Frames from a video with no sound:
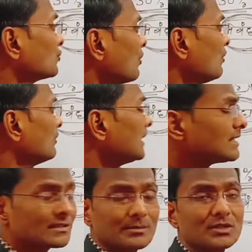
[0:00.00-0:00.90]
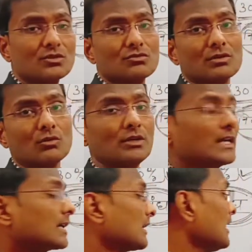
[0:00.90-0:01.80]
तो इन सभी चीजों का
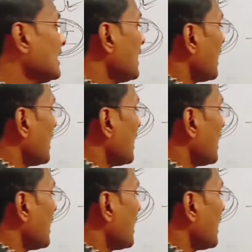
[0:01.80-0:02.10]
उल्लेख करना